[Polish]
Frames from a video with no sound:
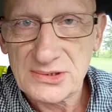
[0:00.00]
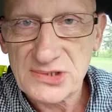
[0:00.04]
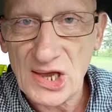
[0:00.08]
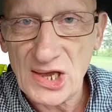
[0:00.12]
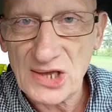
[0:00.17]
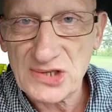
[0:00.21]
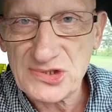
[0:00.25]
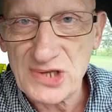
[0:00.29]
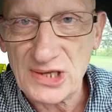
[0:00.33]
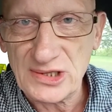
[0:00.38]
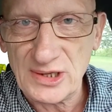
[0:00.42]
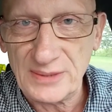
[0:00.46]

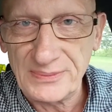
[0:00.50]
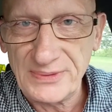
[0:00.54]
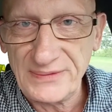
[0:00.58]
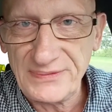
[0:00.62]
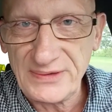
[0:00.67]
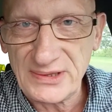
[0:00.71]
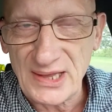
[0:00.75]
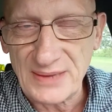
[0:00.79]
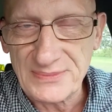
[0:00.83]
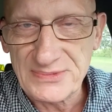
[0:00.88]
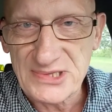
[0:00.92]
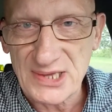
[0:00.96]
Cześć, dzień dobry,
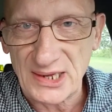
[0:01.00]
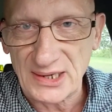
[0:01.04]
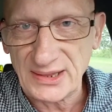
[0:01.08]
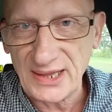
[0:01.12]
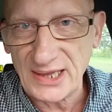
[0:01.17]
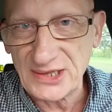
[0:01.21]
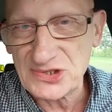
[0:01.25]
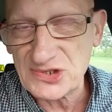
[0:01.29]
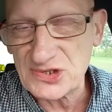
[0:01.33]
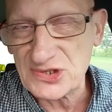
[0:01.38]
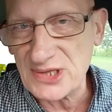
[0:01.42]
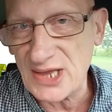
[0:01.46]
witam
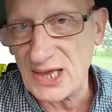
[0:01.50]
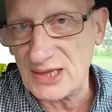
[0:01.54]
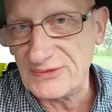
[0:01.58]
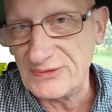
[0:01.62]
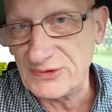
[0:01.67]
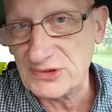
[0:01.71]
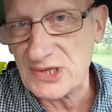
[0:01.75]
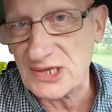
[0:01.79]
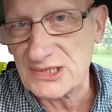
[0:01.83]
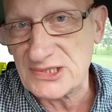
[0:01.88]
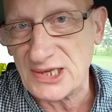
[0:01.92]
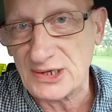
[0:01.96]
serdecznie.
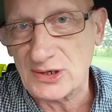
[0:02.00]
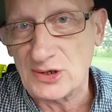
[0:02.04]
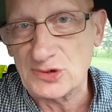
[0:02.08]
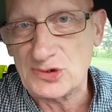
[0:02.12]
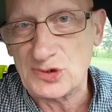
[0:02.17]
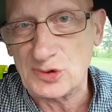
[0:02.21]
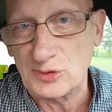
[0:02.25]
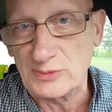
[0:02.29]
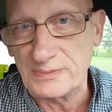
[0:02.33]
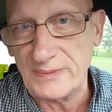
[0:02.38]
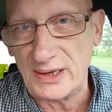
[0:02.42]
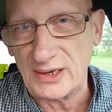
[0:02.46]

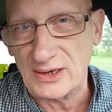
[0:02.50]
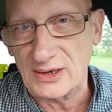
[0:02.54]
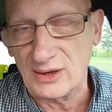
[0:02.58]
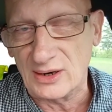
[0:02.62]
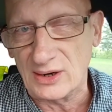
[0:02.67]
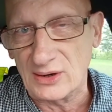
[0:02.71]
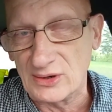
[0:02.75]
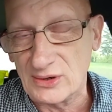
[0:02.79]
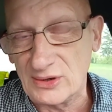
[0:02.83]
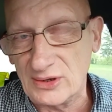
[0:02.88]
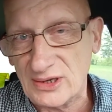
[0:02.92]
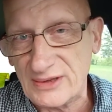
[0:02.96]
27
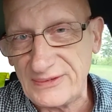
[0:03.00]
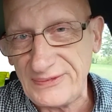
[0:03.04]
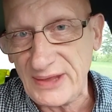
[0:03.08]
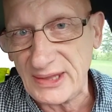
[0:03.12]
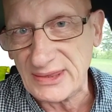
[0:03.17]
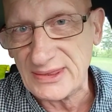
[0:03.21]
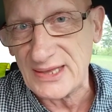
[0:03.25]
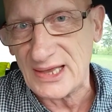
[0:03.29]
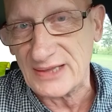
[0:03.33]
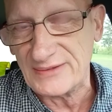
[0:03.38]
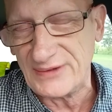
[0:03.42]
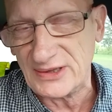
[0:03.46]

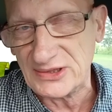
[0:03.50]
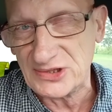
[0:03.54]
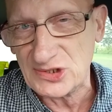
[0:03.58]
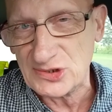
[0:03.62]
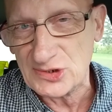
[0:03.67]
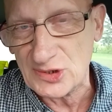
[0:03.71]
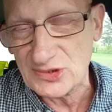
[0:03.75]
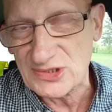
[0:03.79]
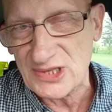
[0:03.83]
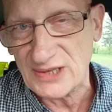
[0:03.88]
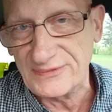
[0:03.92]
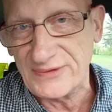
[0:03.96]
kwietnia
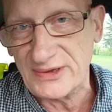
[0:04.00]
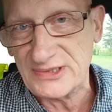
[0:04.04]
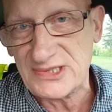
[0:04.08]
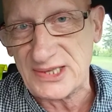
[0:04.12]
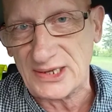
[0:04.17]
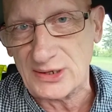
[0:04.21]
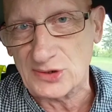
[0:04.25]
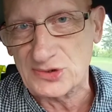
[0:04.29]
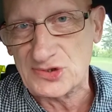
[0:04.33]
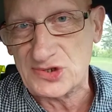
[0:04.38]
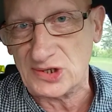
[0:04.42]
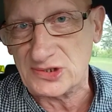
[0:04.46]

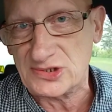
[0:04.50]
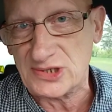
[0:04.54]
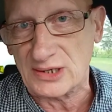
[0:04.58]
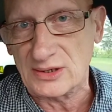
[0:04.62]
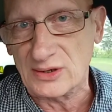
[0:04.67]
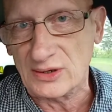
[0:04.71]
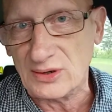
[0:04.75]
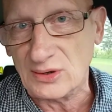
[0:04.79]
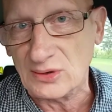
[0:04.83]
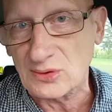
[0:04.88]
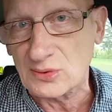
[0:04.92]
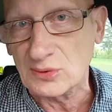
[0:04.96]
2023
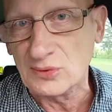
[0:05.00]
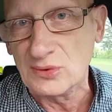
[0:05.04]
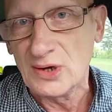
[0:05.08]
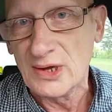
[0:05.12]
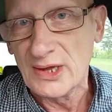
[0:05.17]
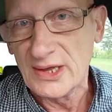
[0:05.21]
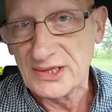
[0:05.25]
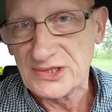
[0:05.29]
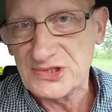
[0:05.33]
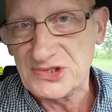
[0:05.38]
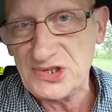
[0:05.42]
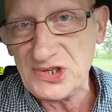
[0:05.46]
roku.
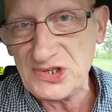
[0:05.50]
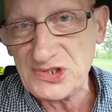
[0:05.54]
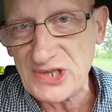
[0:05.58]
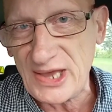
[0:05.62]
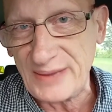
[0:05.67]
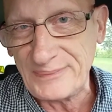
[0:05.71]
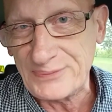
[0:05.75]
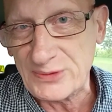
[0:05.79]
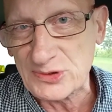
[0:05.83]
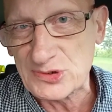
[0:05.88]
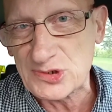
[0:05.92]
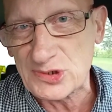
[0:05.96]

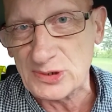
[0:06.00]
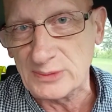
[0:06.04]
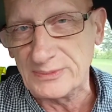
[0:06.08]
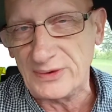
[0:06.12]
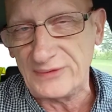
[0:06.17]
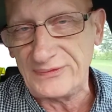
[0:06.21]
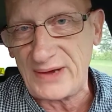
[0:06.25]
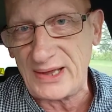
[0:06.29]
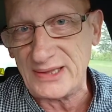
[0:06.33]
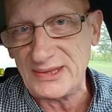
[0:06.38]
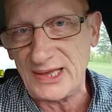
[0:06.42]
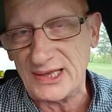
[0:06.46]
Dzisiaj
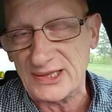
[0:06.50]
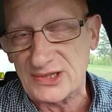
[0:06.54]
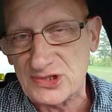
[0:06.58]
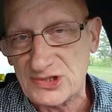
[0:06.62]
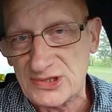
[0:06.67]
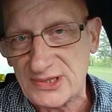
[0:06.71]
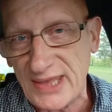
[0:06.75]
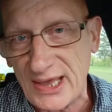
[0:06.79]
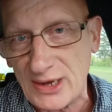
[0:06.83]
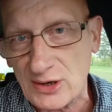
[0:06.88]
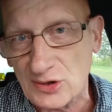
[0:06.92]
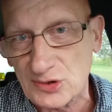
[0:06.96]
podsumowanie
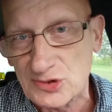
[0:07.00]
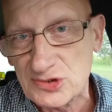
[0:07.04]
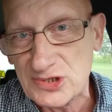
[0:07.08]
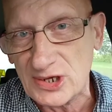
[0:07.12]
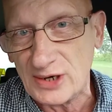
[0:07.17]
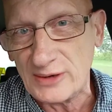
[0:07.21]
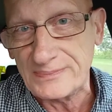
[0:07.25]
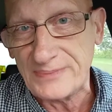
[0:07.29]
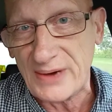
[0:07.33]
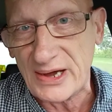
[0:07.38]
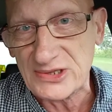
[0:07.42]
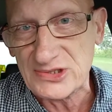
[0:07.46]
tego,
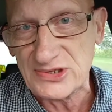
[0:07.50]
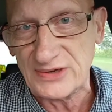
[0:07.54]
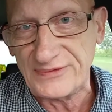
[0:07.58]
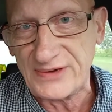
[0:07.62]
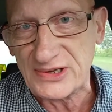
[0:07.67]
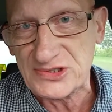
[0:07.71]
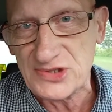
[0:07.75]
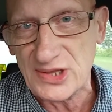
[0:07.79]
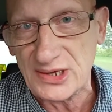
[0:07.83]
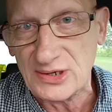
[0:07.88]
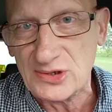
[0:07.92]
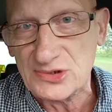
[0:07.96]
co bardzo
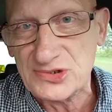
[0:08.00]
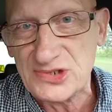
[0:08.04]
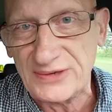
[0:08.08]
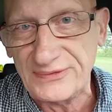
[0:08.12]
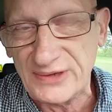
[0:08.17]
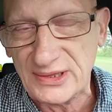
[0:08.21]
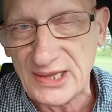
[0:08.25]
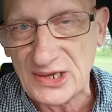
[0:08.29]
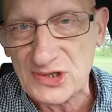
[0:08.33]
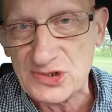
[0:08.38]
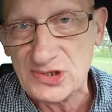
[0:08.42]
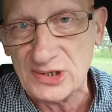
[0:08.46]
ważnego się
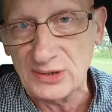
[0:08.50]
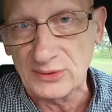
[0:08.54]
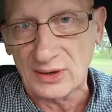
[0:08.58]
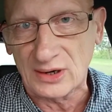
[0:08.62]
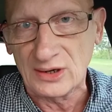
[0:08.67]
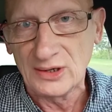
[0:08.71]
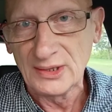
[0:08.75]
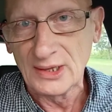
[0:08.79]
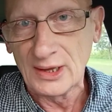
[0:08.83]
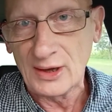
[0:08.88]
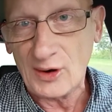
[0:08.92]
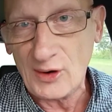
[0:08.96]

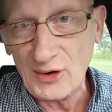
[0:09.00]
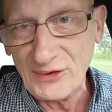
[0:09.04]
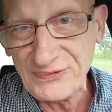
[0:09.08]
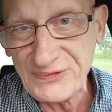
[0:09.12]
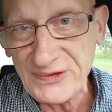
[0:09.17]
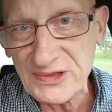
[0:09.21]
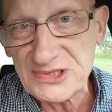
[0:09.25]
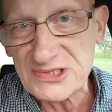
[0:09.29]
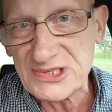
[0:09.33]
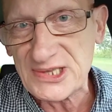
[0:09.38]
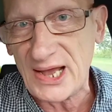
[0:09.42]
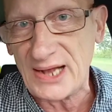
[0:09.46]
wydarzyło.
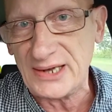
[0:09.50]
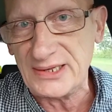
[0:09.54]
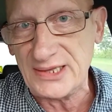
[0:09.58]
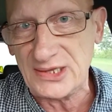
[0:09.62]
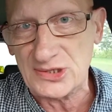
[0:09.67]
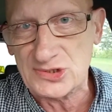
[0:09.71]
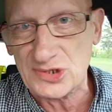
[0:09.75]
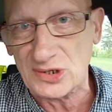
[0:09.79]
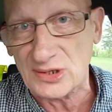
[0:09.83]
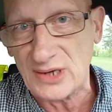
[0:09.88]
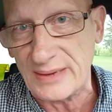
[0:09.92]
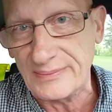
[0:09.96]

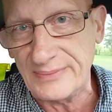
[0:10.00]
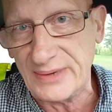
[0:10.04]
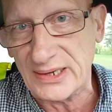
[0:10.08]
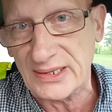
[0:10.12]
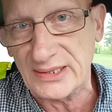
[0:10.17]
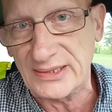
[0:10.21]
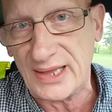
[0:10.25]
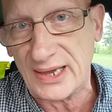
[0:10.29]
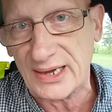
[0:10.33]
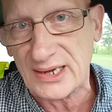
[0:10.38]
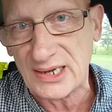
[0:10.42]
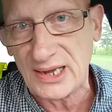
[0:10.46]
Oficjalnie, co
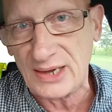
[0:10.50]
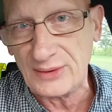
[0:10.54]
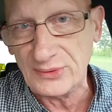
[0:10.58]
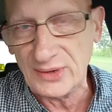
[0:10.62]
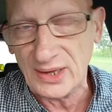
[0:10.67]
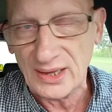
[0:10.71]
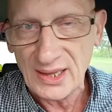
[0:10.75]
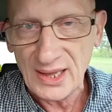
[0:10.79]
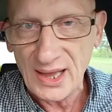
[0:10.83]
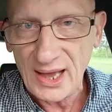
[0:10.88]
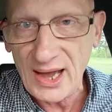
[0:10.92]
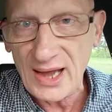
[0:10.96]
kamery
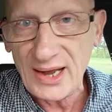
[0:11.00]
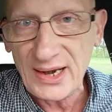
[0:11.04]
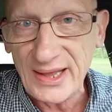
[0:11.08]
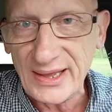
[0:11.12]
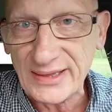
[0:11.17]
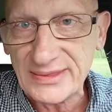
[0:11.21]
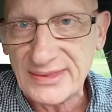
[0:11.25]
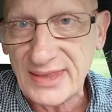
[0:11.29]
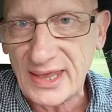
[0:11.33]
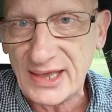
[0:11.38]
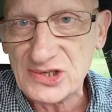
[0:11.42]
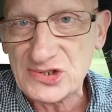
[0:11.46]
nagrały,
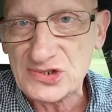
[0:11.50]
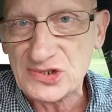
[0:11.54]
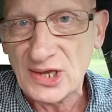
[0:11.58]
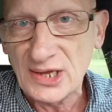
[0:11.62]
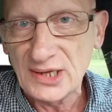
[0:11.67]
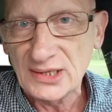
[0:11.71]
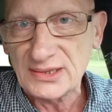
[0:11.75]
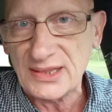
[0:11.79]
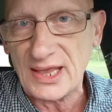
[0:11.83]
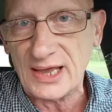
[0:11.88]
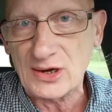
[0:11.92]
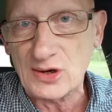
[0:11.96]
ale też
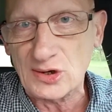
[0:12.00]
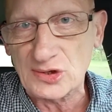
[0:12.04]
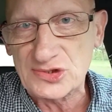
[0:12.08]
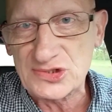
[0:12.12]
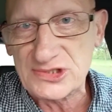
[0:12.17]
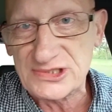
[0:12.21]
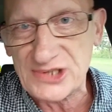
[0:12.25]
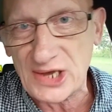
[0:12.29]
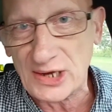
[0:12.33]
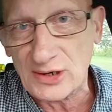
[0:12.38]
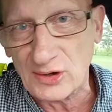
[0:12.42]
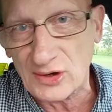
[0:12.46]
tego,
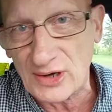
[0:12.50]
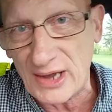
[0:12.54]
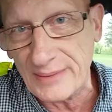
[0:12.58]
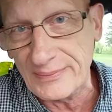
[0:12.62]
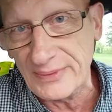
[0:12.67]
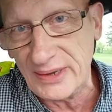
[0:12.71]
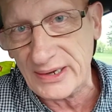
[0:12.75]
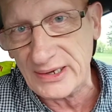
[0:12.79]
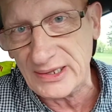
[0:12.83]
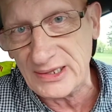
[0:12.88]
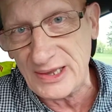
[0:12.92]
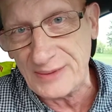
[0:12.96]
czego
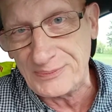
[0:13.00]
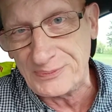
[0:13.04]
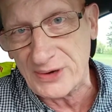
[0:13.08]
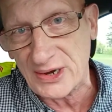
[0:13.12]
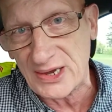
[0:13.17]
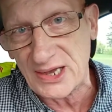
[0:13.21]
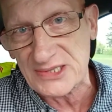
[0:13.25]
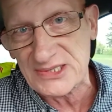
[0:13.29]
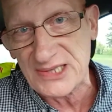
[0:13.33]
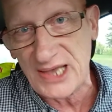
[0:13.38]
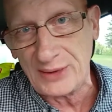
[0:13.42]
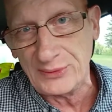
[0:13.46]
kamery nie
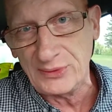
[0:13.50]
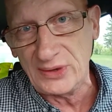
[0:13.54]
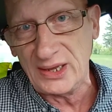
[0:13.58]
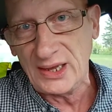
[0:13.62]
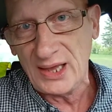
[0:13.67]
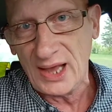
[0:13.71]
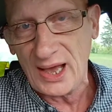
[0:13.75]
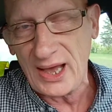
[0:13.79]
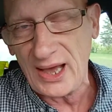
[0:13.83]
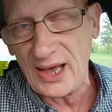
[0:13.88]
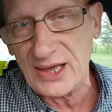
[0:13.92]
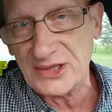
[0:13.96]
pokazały,
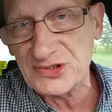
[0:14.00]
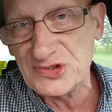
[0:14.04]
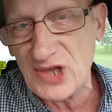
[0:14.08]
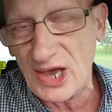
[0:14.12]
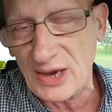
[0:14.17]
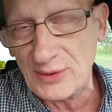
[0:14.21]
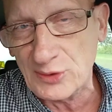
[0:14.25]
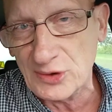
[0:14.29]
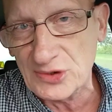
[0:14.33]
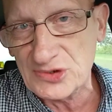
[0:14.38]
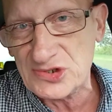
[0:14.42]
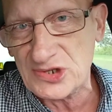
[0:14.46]
a
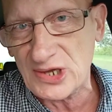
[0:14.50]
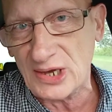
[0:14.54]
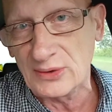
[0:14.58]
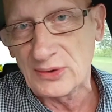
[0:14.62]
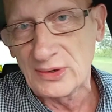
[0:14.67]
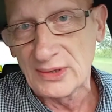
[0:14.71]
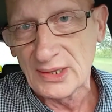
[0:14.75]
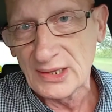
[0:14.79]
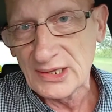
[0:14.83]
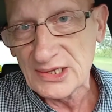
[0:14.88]
działo się.